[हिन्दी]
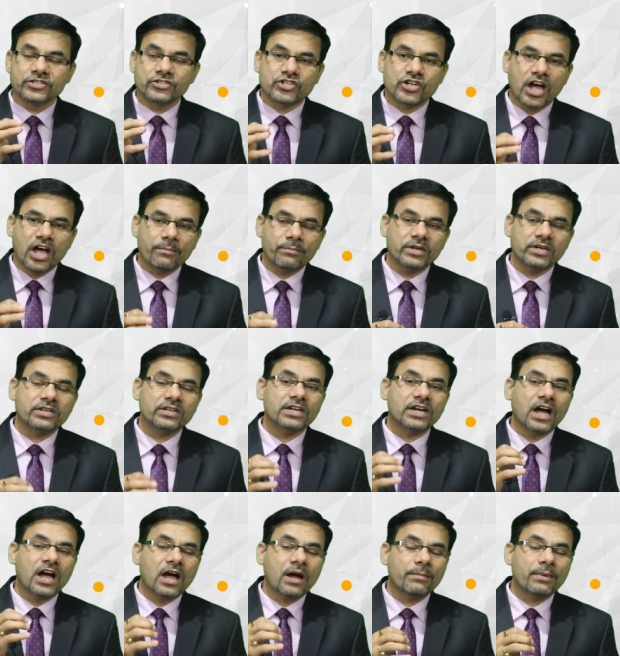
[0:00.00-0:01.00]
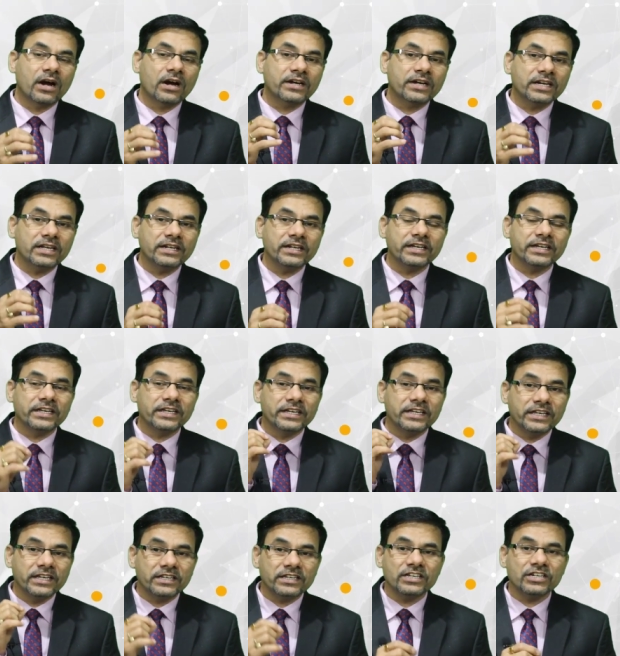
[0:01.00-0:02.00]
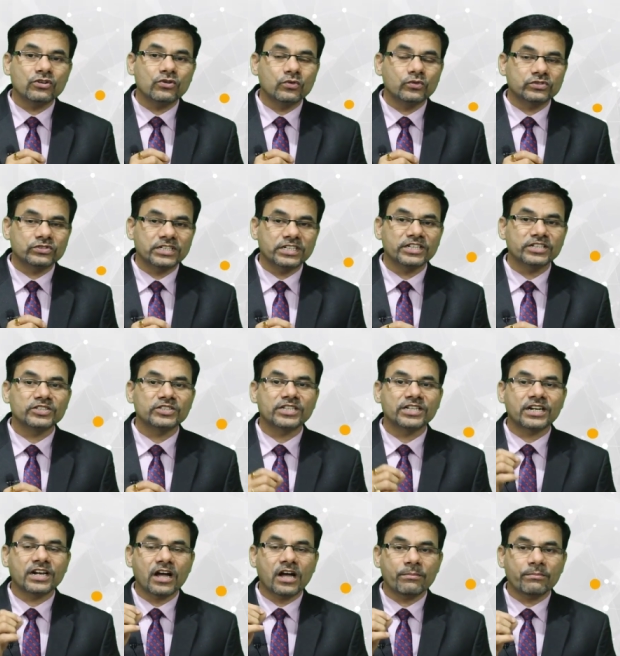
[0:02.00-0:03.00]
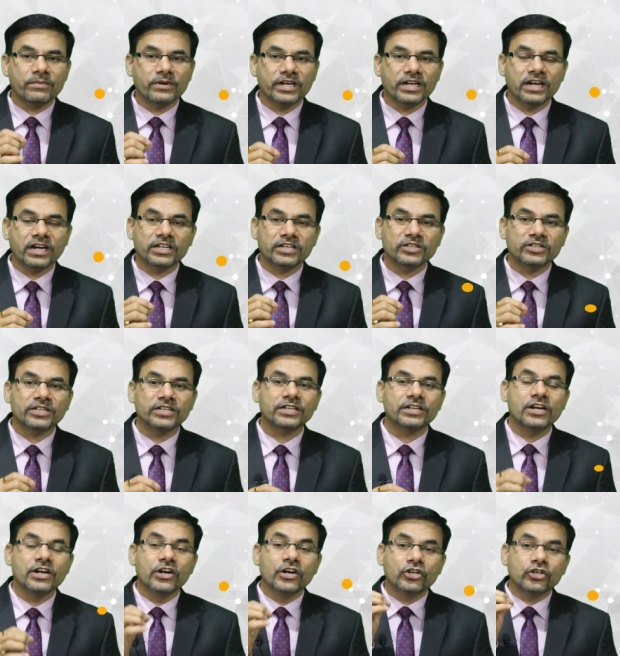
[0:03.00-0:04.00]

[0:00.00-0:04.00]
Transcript: जहां पे कि आप अकेले एक ही कोर्स के अंदर अपने अंदर